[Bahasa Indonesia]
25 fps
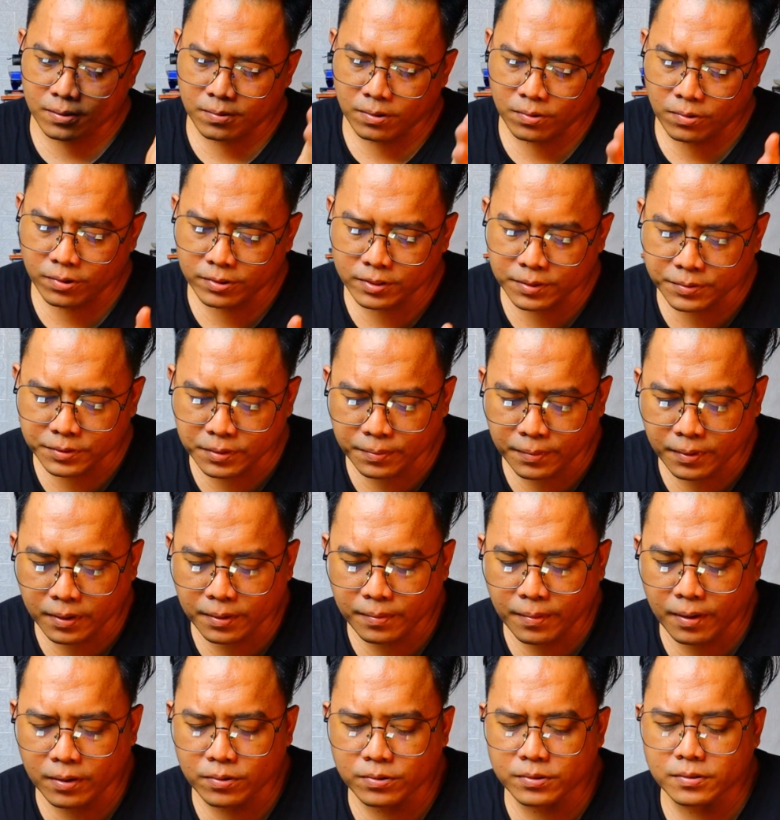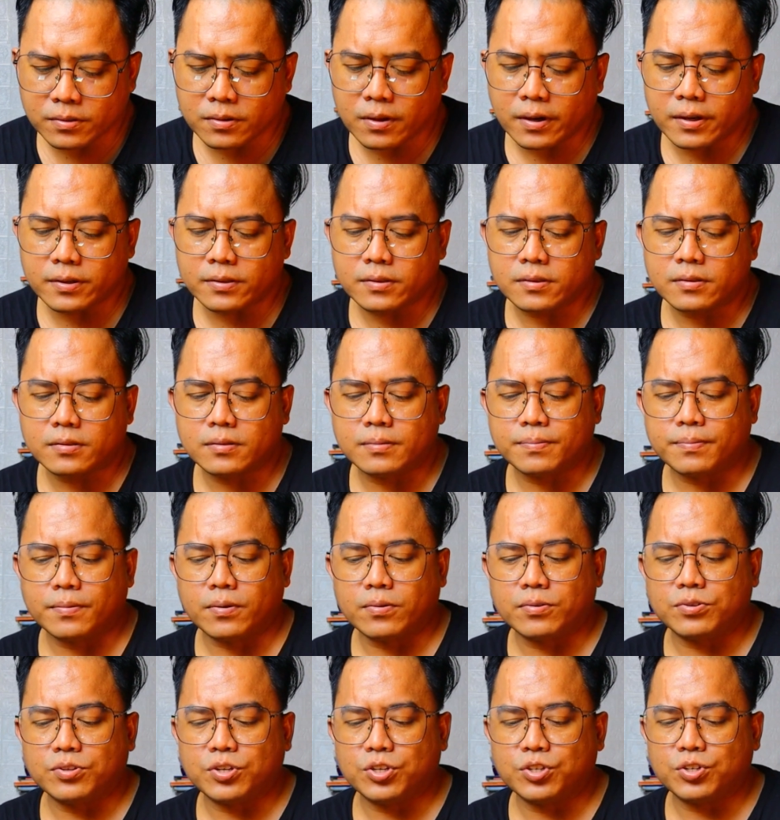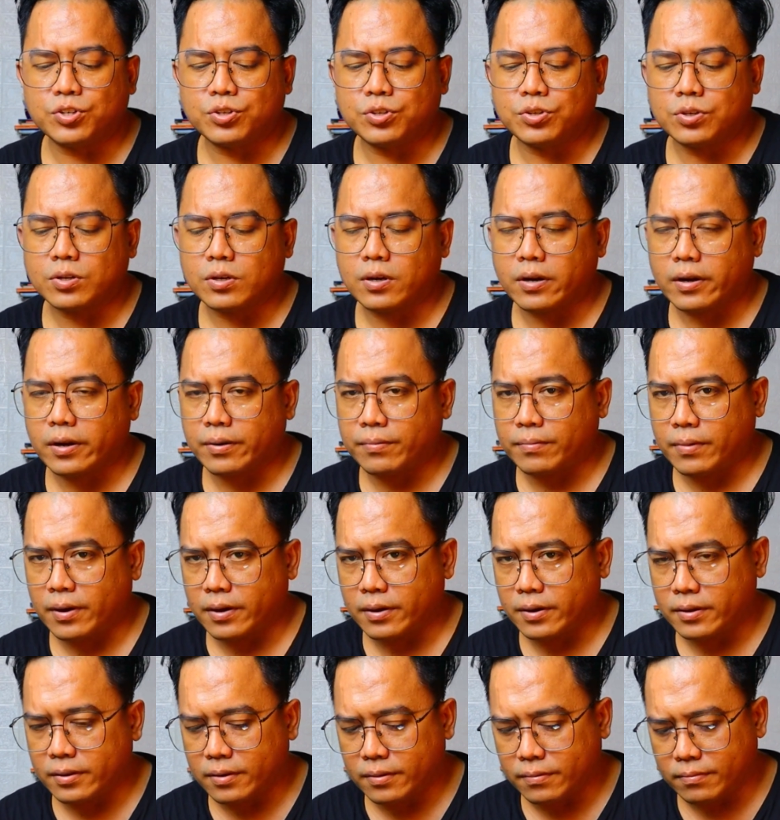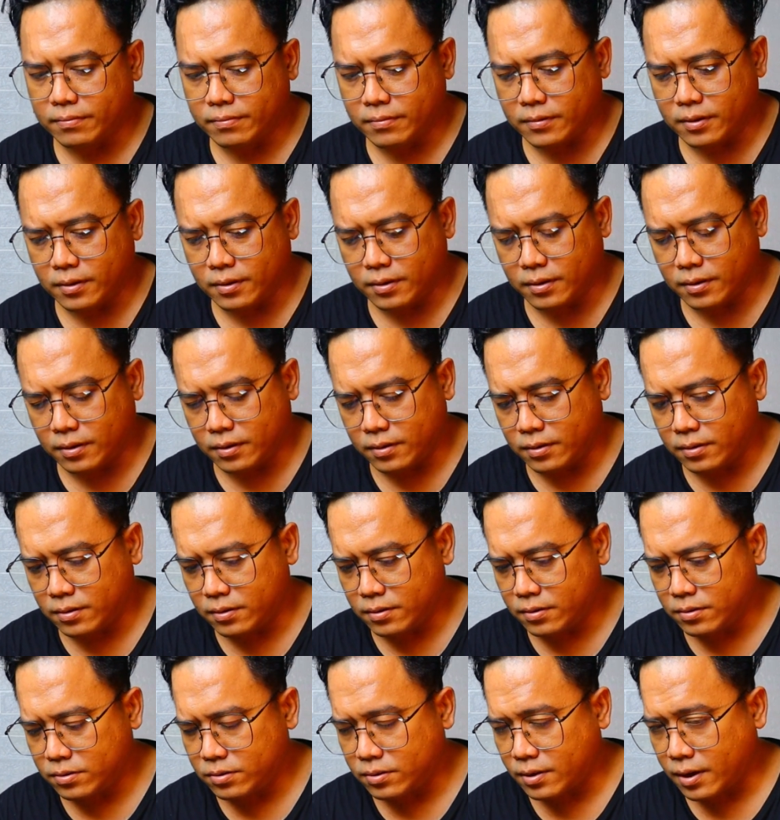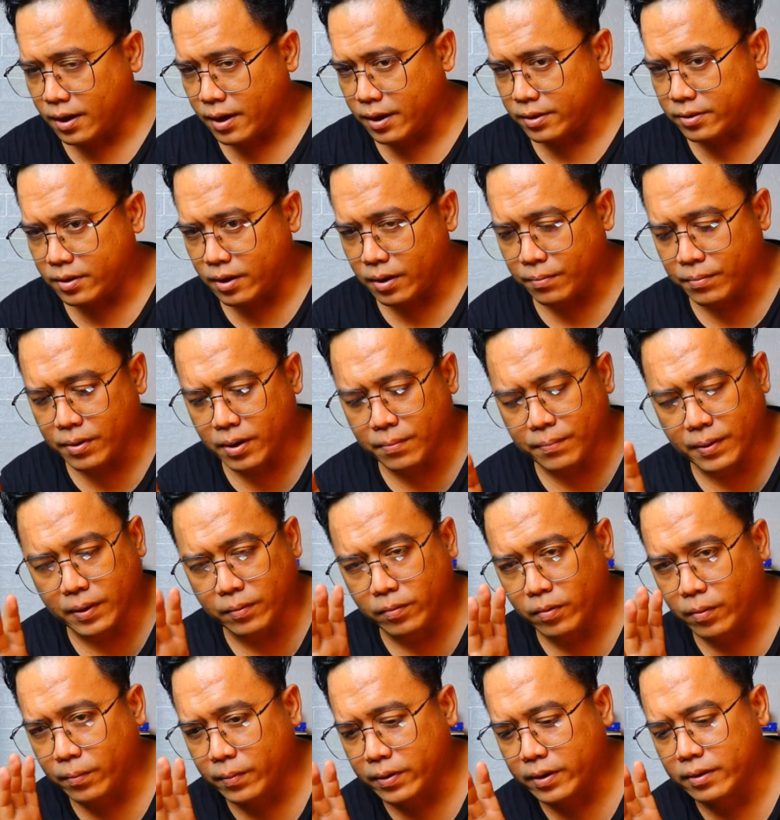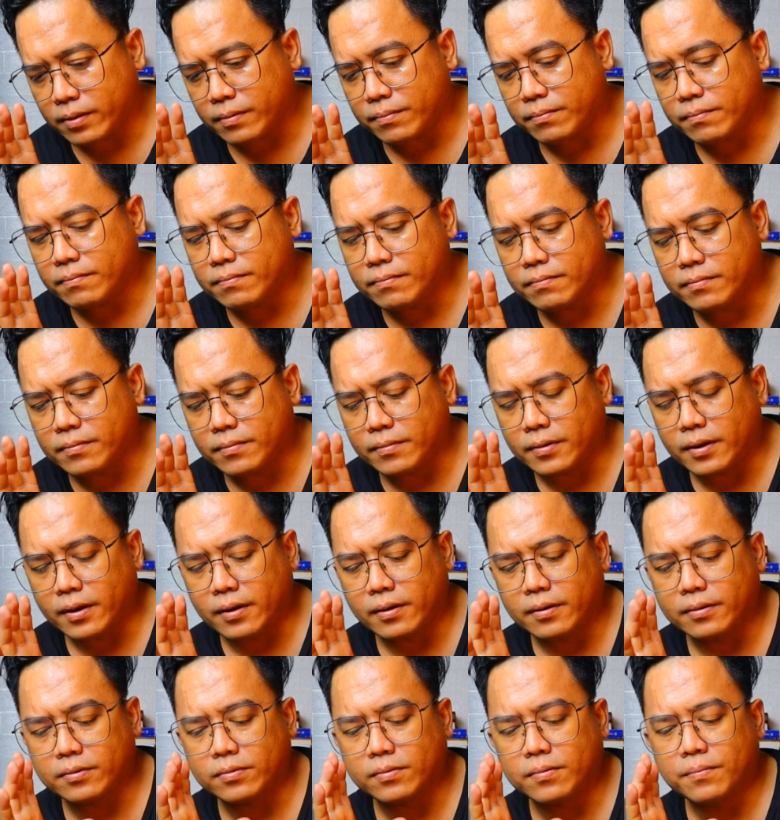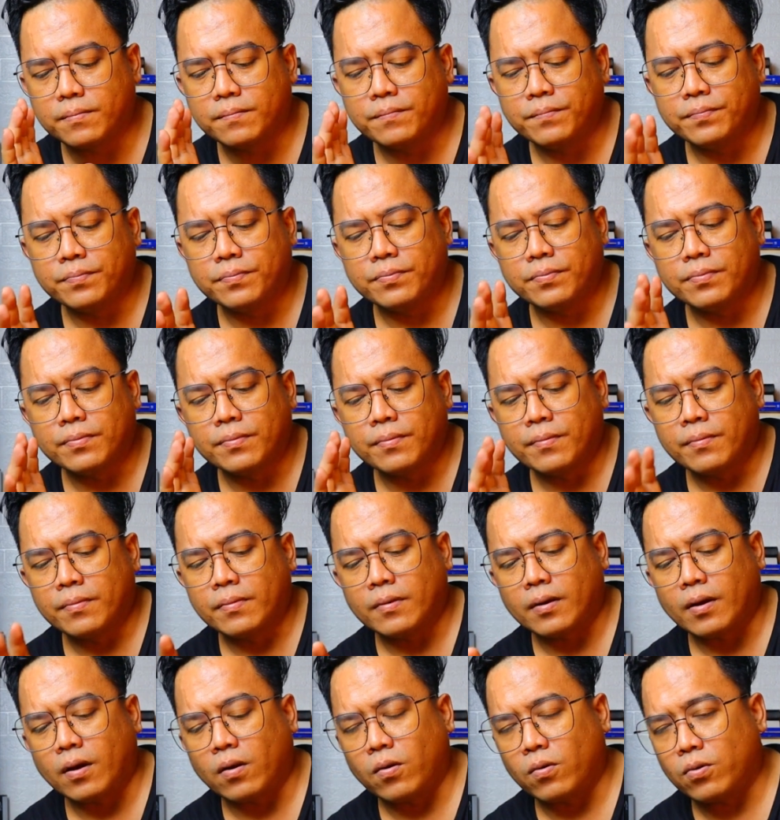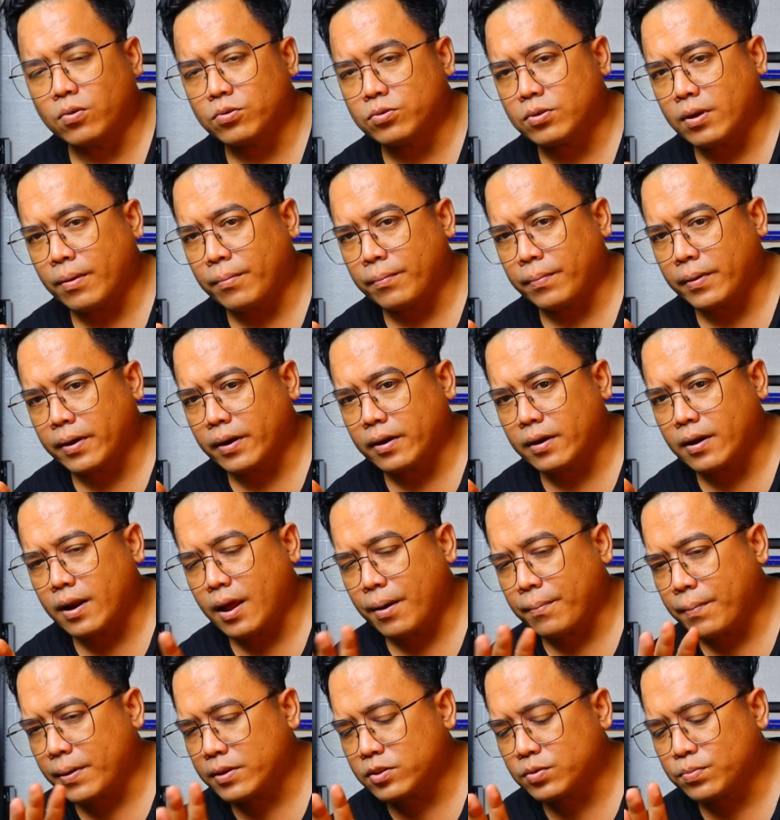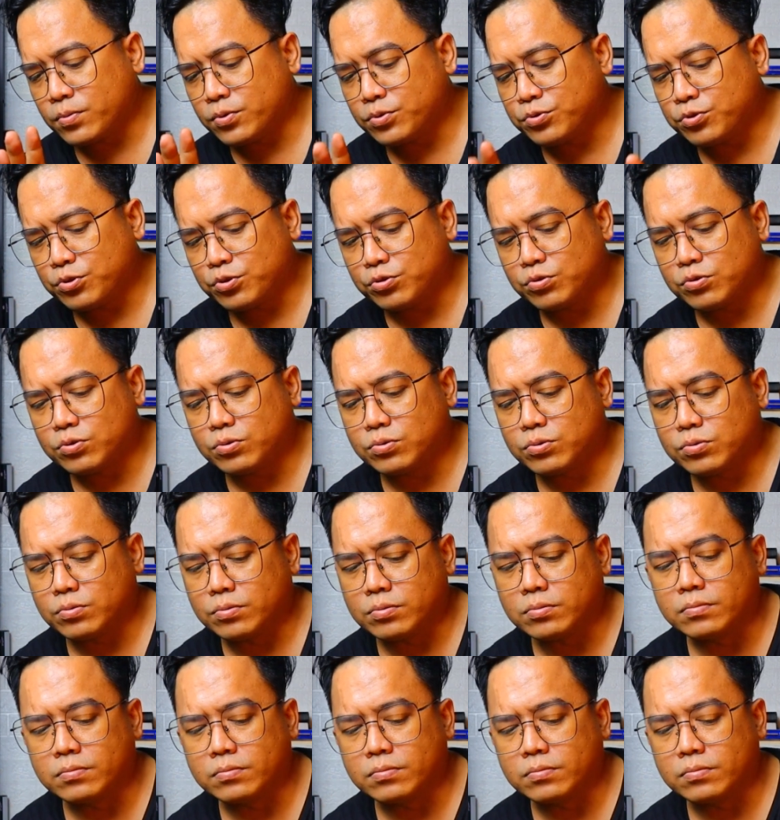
kedua-duanya sama-sama bagus guys projectionnya keren banget di setengah jaman 45 menit ya kalau lo sampai 8-10 cruts